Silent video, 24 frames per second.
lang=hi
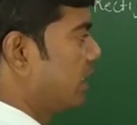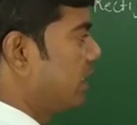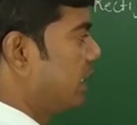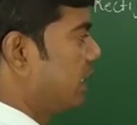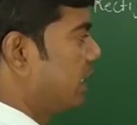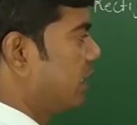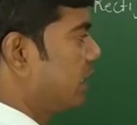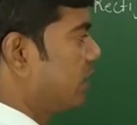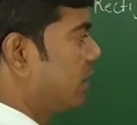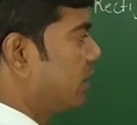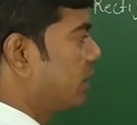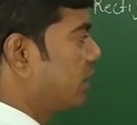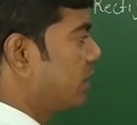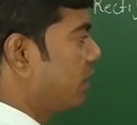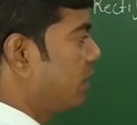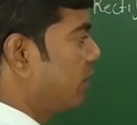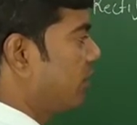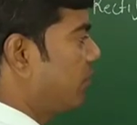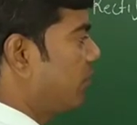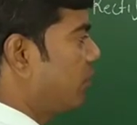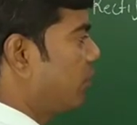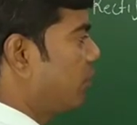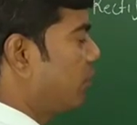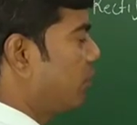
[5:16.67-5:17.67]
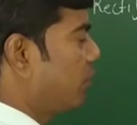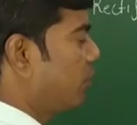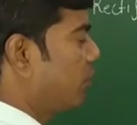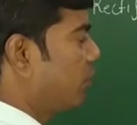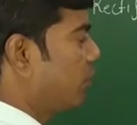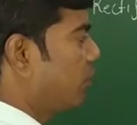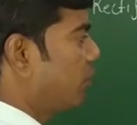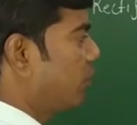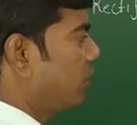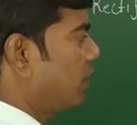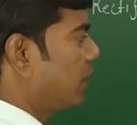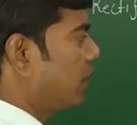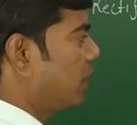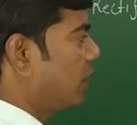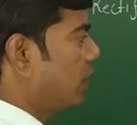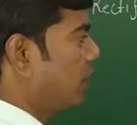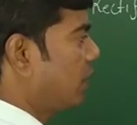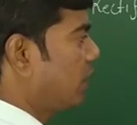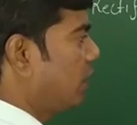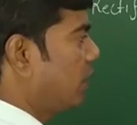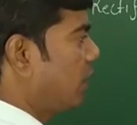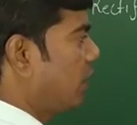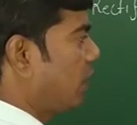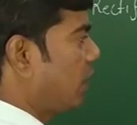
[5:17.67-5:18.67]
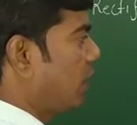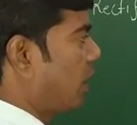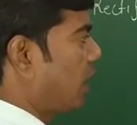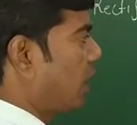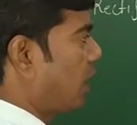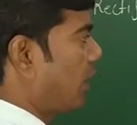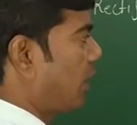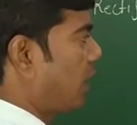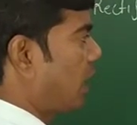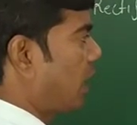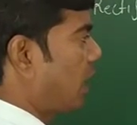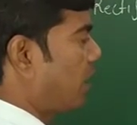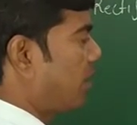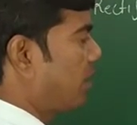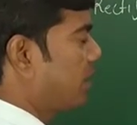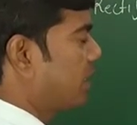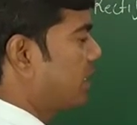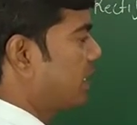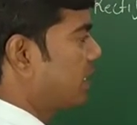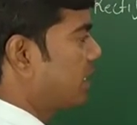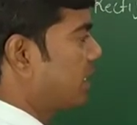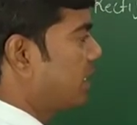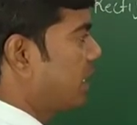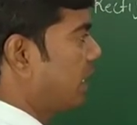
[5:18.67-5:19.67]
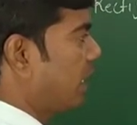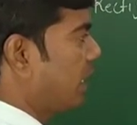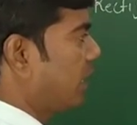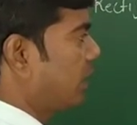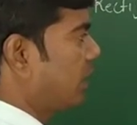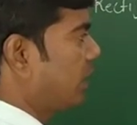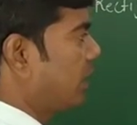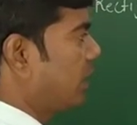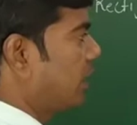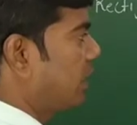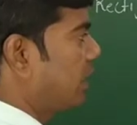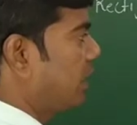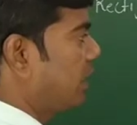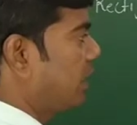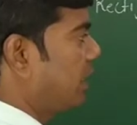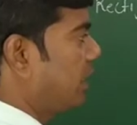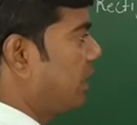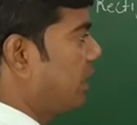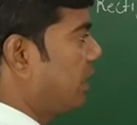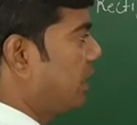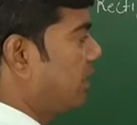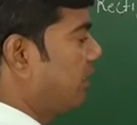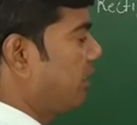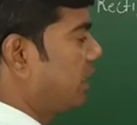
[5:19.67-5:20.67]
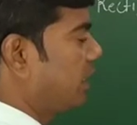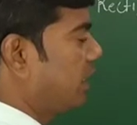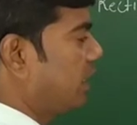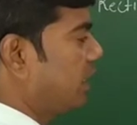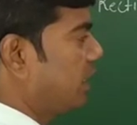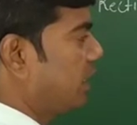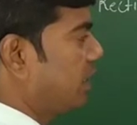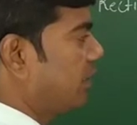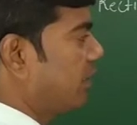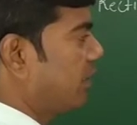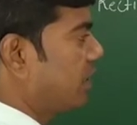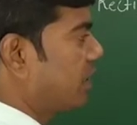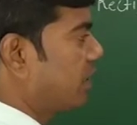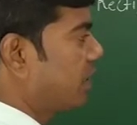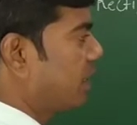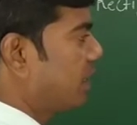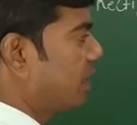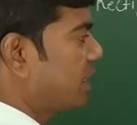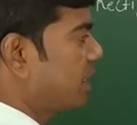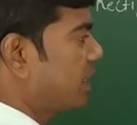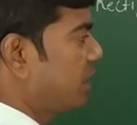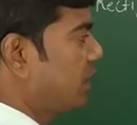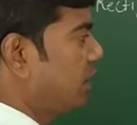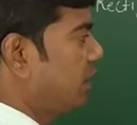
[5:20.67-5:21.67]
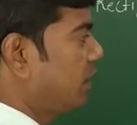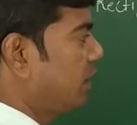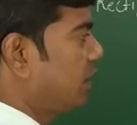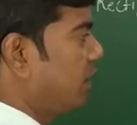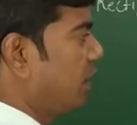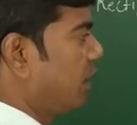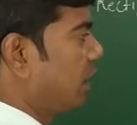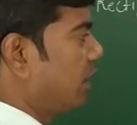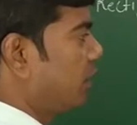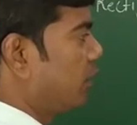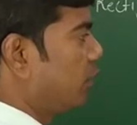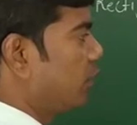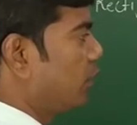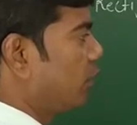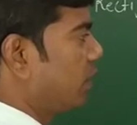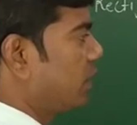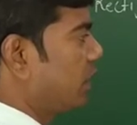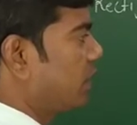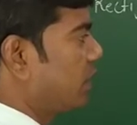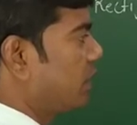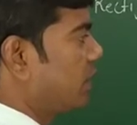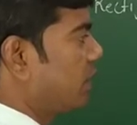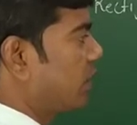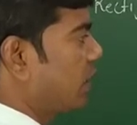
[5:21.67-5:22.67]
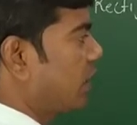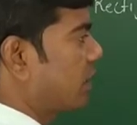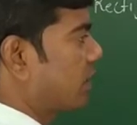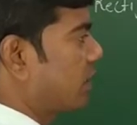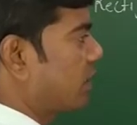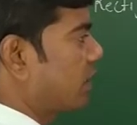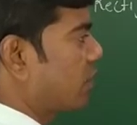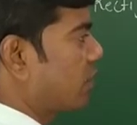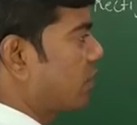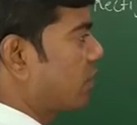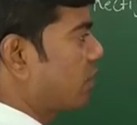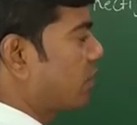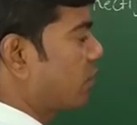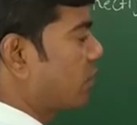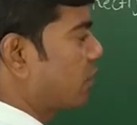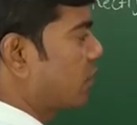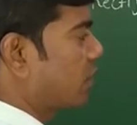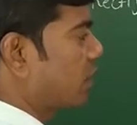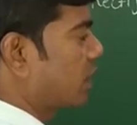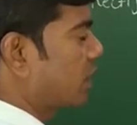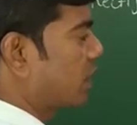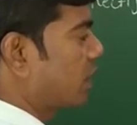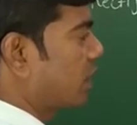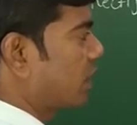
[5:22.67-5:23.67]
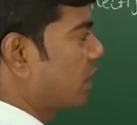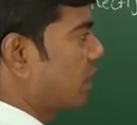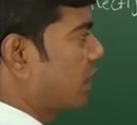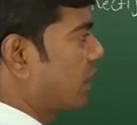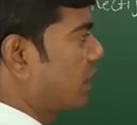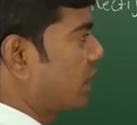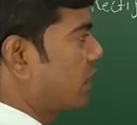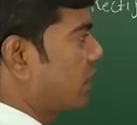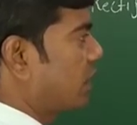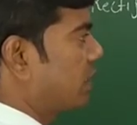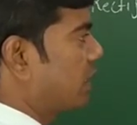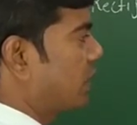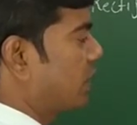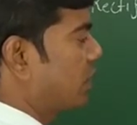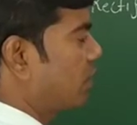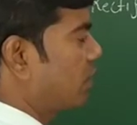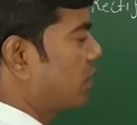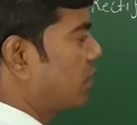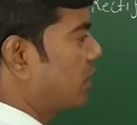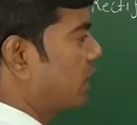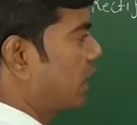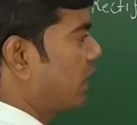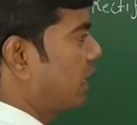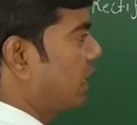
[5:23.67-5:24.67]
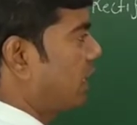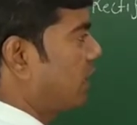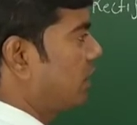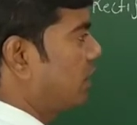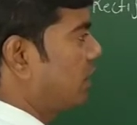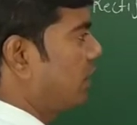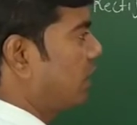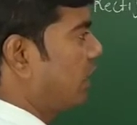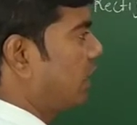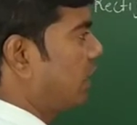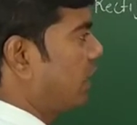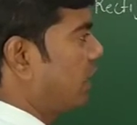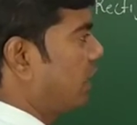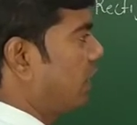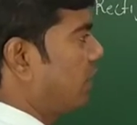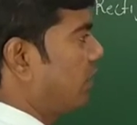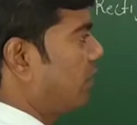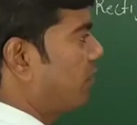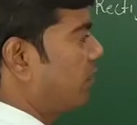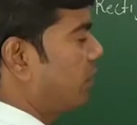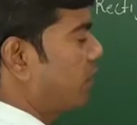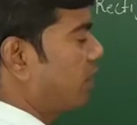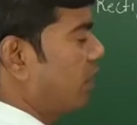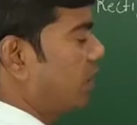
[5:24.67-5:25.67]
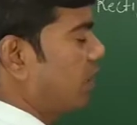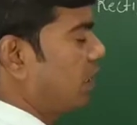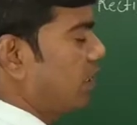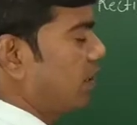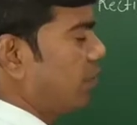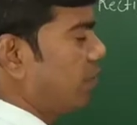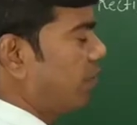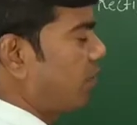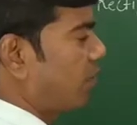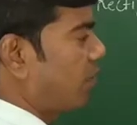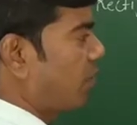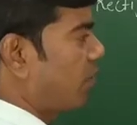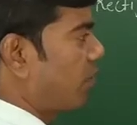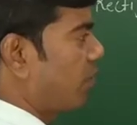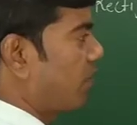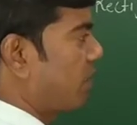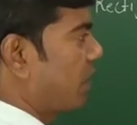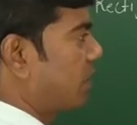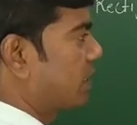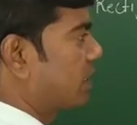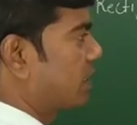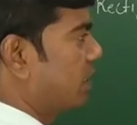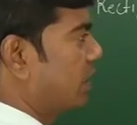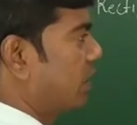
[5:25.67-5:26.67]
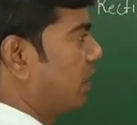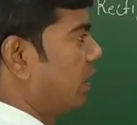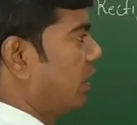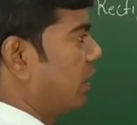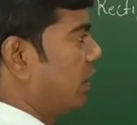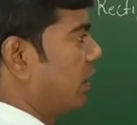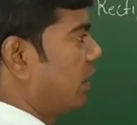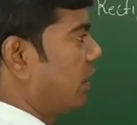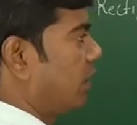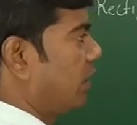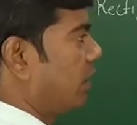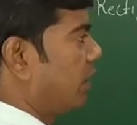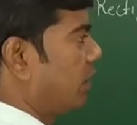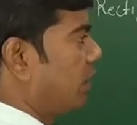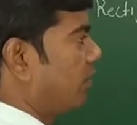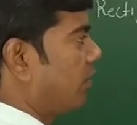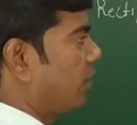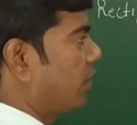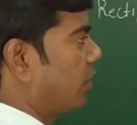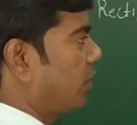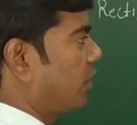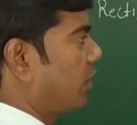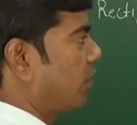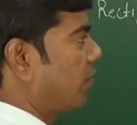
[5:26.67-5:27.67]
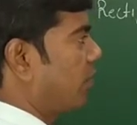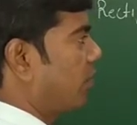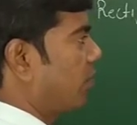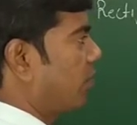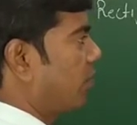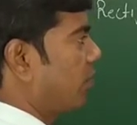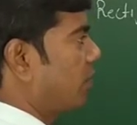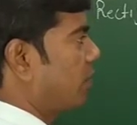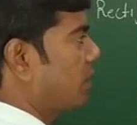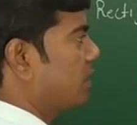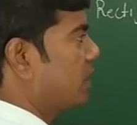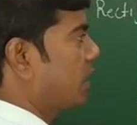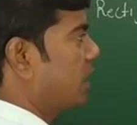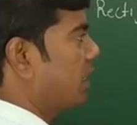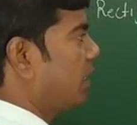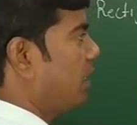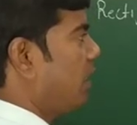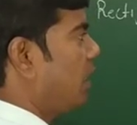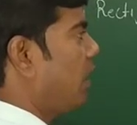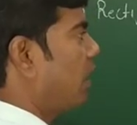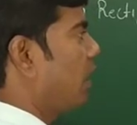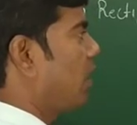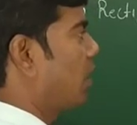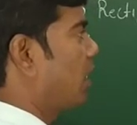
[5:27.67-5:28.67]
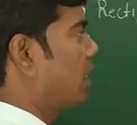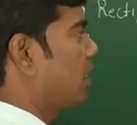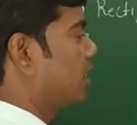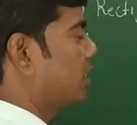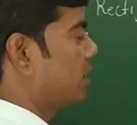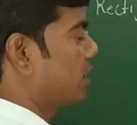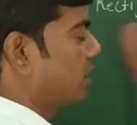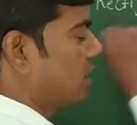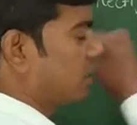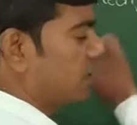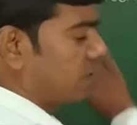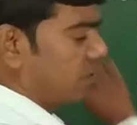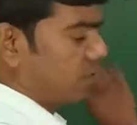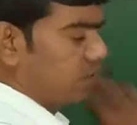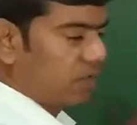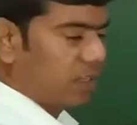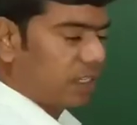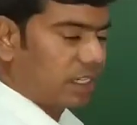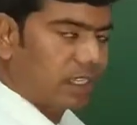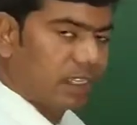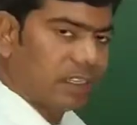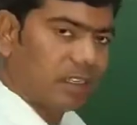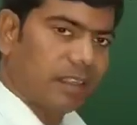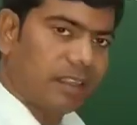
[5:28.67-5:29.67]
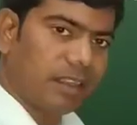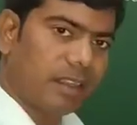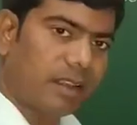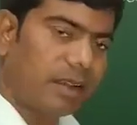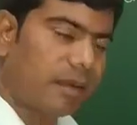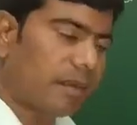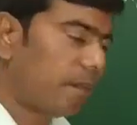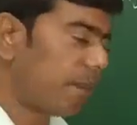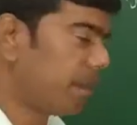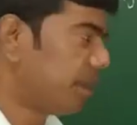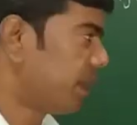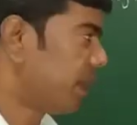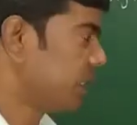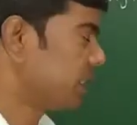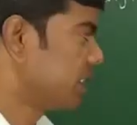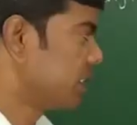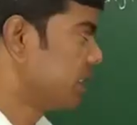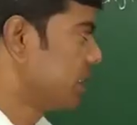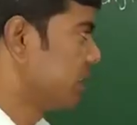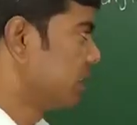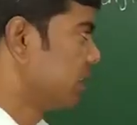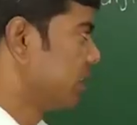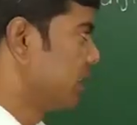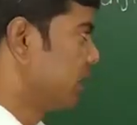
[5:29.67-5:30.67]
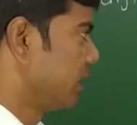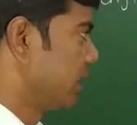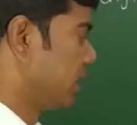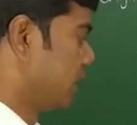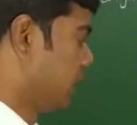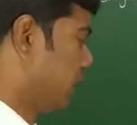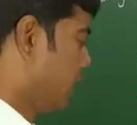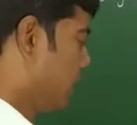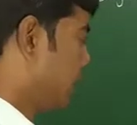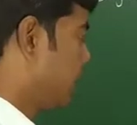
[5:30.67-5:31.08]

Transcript: ये इस तरफ डी टू की ओर जाएगा और यहां पे जैसे आएगा तो देखेगा कि डी वन के लिए रिवर्स वाइज है तो इस तरह से क्रॉस कर इससे क्रॉस करेगा तो देखा अगर डी फोर के लिए हम फॉरवर्ड वाइस है डी फोर के लिए फॉरवर्ड वाइस रहेगा और इस तरह से होकर के पास कर जाएगा